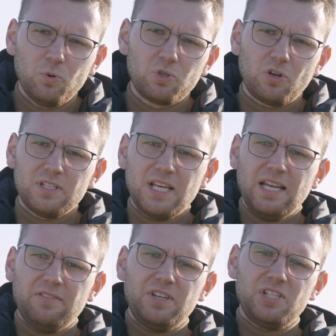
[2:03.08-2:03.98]

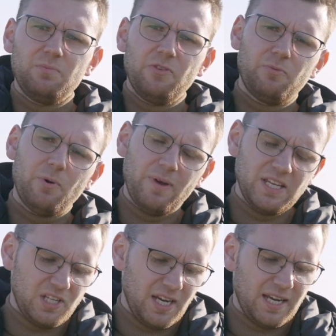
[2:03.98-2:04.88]
Uszkodzenia widzimy w
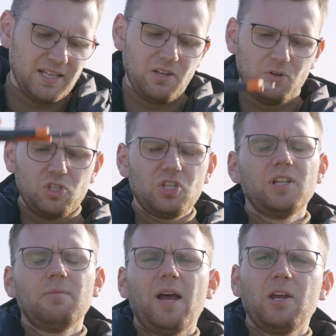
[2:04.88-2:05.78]
momencie, kiedy
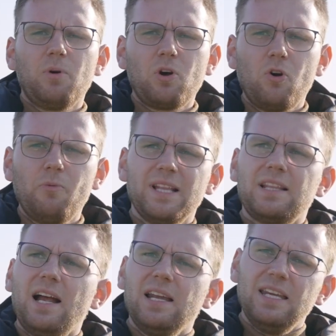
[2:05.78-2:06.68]
rośliny mają około
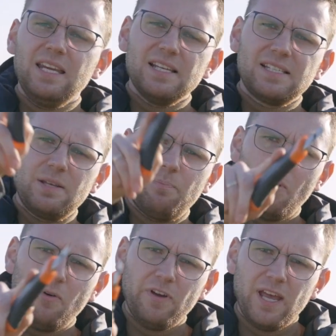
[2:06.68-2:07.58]
metra i jest
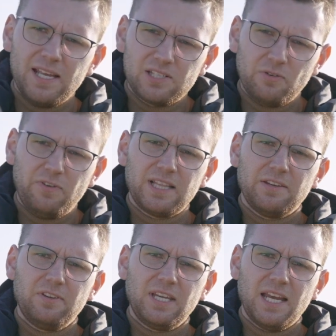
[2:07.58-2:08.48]
typowe esowate
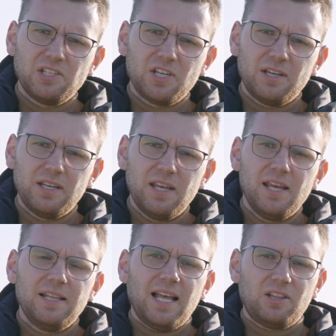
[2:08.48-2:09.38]
wygięcie.
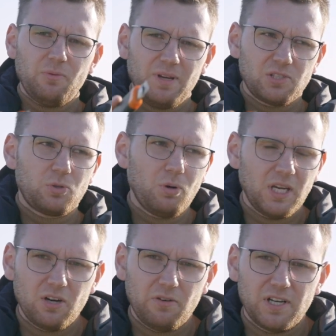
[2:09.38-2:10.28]
Natomiast
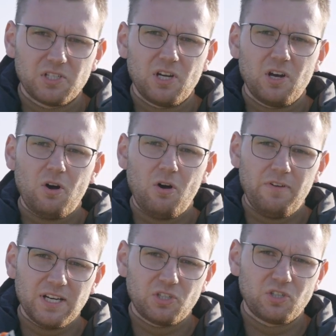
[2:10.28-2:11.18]
drugi chowacz,
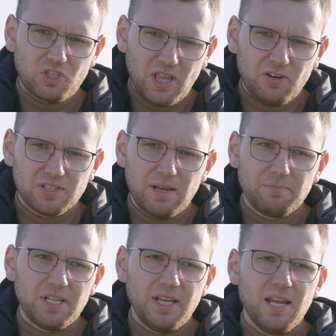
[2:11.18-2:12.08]
chowacz
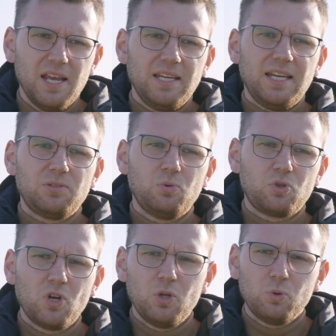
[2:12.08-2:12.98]
czterozębny, jest
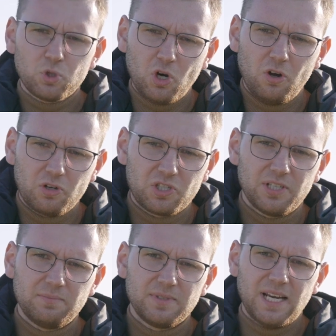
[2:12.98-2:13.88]
już dużo
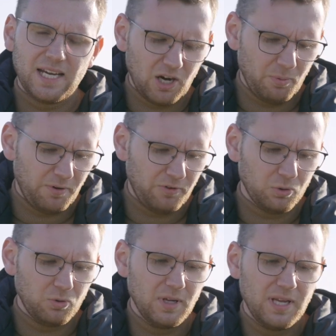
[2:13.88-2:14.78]
gorszy. Z jakiego
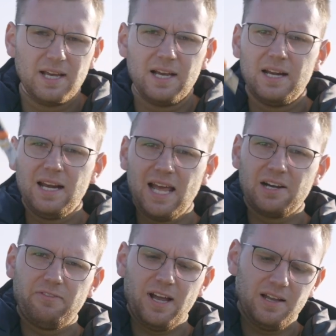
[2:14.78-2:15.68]
powodu?
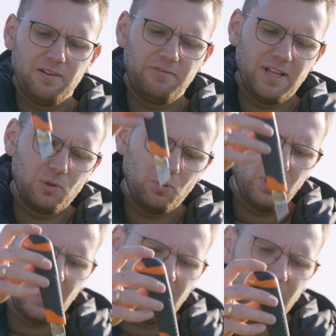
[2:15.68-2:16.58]
Larwa
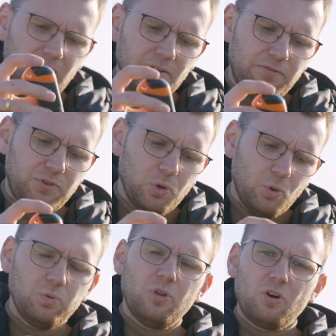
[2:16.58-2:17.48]
wędruje w
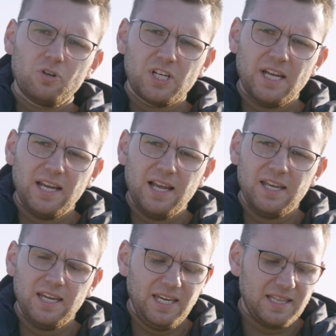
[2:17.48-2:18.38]
dół do korzenia
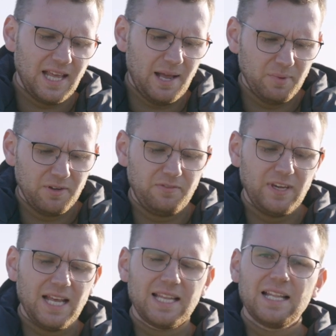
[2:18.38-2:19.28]
i tam
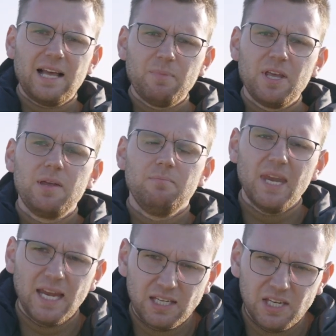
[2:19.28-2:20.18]
wyjada nam
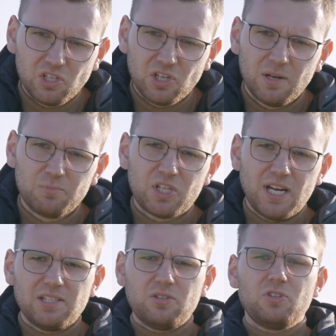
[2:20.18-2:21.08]
miękisz,
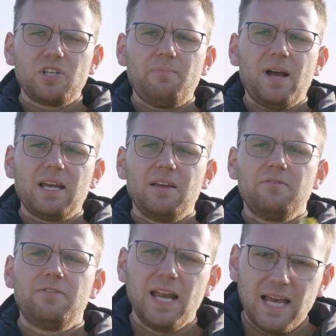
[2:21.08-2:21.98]
przez co rzepak
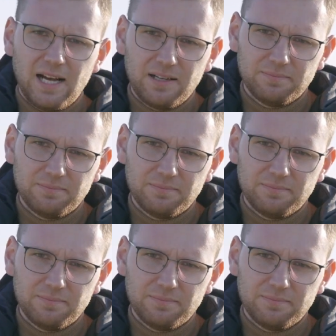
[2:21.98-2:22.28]
wylega.